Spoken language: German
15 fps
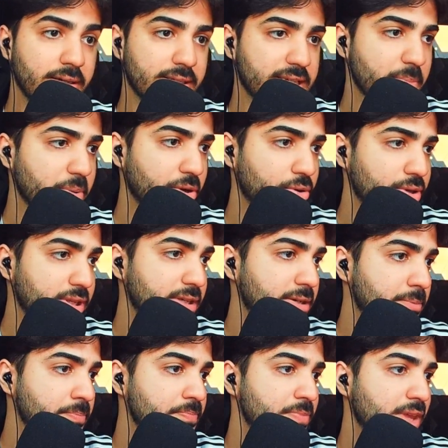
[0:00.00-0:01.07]
ich habe auch
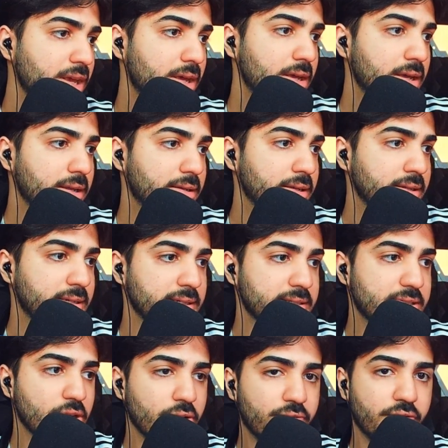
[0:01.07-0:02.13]
hier den, den
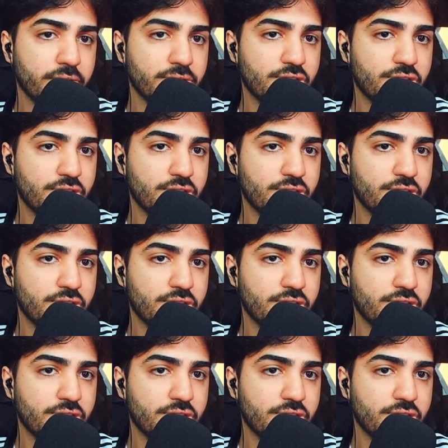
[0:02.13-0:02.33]
Song von